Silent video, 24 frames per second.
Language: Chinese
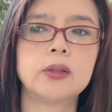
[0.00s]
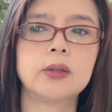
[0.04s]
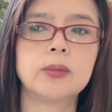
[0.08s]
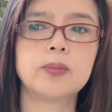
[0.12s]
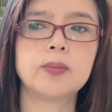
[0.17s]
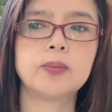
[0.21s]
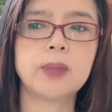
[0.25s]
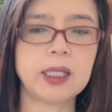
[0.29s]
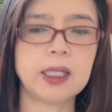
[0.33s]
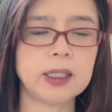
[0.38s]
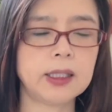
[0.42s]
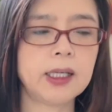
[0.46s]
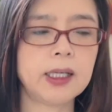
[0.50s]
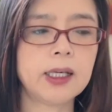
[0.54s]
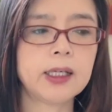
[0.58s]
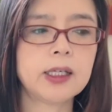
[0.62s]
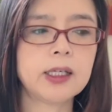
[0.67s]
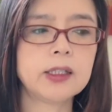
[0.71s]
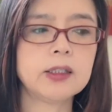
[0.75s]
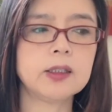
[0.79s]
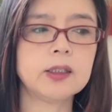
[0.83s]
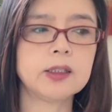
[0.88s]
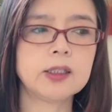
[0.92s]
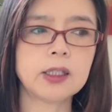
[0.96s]
每天给
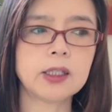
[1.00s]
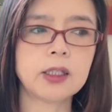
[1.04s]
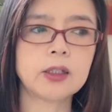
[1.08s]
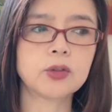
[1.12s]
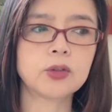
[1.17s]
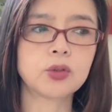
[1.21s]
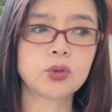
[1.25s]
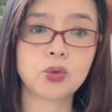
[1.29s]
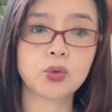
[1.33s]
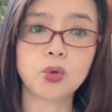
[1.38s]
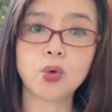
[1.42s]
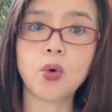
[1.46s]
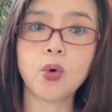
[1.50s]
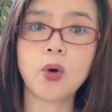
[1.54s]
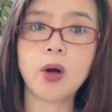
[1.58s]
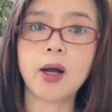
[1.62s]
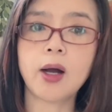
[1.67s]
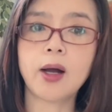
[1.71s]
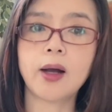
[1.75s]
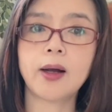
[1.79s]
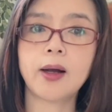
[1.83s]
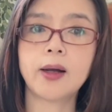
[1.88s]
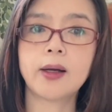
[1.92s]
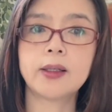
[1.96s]
你这样说
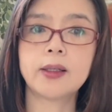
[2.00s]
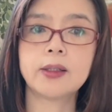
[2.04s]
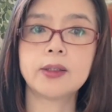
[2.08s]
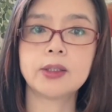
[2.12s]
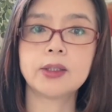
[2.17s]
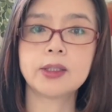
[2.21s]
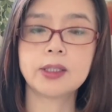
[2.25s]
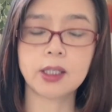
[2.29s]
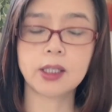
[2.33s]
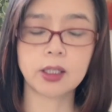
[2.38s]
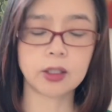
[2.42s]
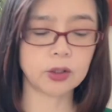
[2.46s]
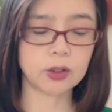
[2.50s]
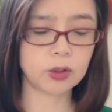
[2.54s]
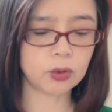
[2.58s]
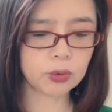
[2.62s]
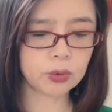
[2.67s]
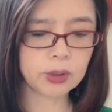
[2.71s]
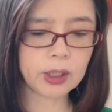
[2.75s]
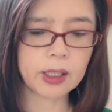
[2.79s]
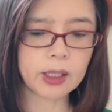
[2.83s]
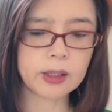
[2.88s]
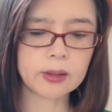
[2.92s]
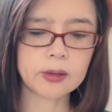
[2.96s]
话、这样留
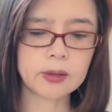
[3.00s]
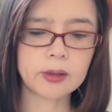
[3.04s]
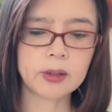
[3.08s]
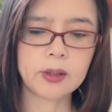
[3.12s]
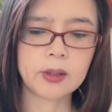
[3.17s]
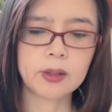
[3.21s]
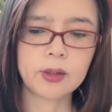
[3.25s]
言，